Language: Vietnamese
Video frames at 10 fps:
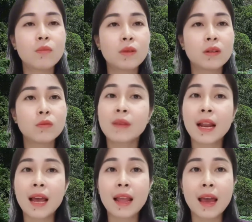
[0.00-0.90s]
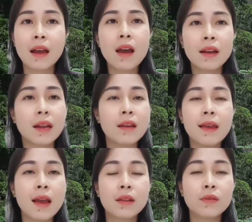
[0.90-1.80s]
không được chúng ta la làng ơi này nó
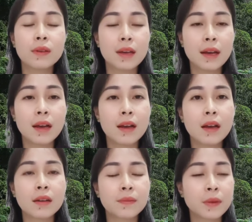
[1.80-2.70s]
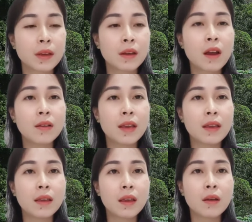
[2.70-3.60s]
dê tôi à, ờ, nó gì
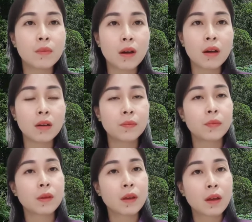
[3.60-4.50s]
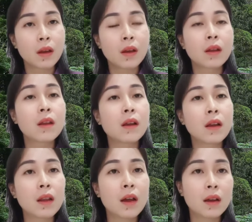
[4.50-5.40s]
gì gì không có những
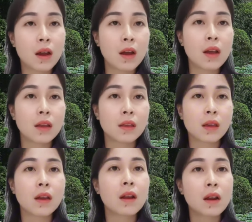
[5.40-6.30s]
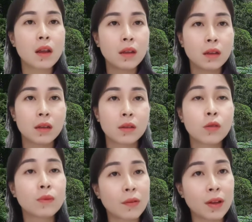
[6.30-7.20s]
cái nơi đó đó những cái đó đó
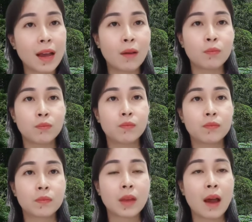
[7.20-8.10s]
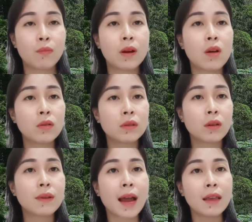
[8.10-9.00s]
chúng ta phải học học để đối
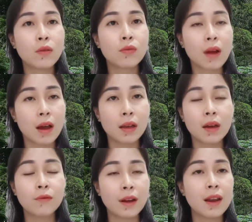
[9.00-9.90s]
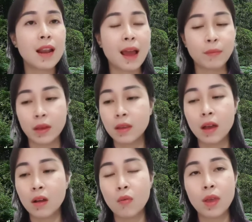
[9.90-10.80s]
đối đãi với cuộc đời không phải để làm gì
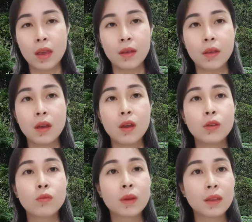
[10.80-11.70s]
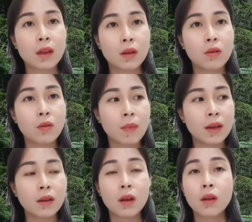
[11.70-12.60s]
trơn đó quý vị chúng ta nhìn với con mắt
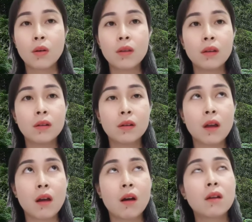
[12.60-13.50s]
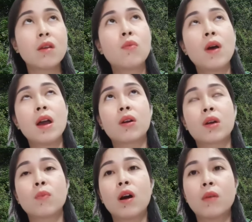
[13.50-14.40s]
có những người họ ở dưới quê họ
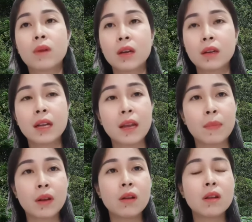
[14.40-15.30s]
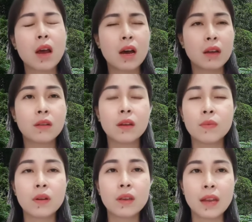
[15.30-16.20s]
nông thôn đó cái này mình nói là đời thôi chứ
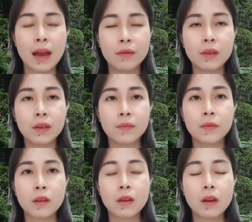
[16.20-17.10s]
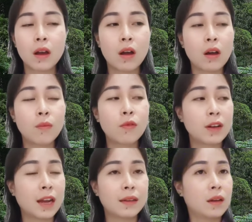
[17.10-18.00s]
không nói gì đạo chứ họ không có
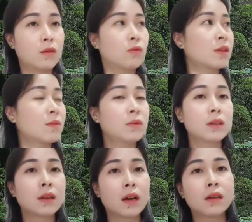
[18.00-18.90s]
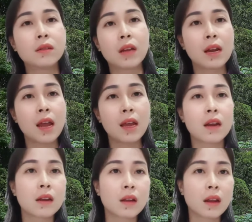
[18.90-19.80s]
gành gì cuộc sống ở ở, ở đây
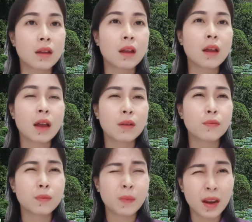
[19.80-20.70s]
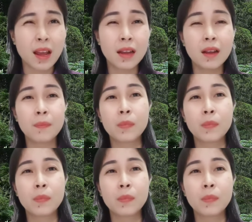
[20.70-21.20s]
hành hành hành hành thị đó